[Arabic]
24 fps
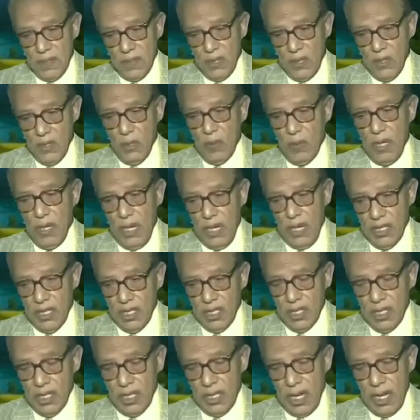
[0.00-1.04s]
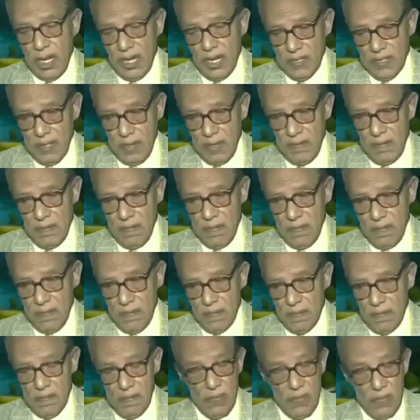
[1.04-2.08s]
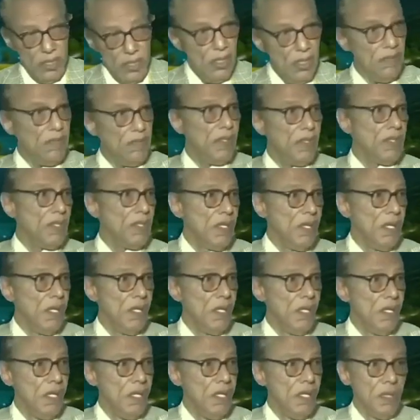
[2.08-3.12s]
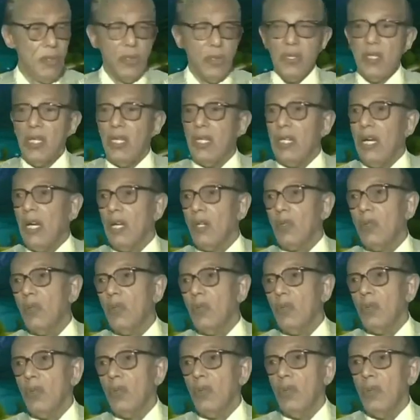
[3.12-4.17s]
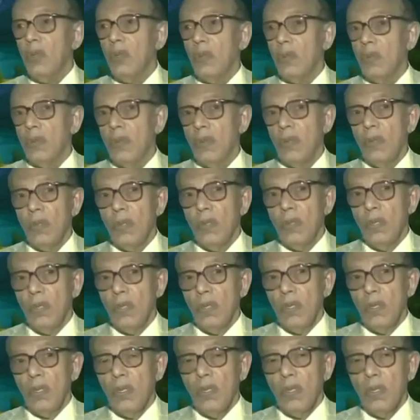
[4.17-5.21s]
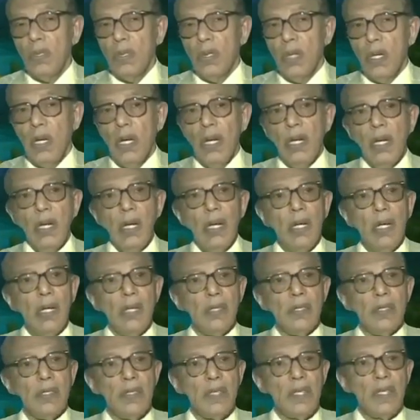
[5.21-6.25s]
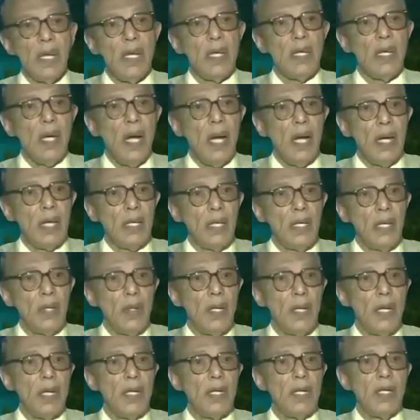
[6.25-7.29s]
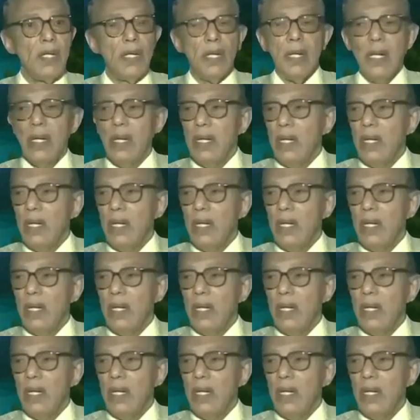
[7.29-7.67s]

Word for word: يوم الحشر الأعظم شيء فظيع يستدعى الكون كله الإنسان حيوان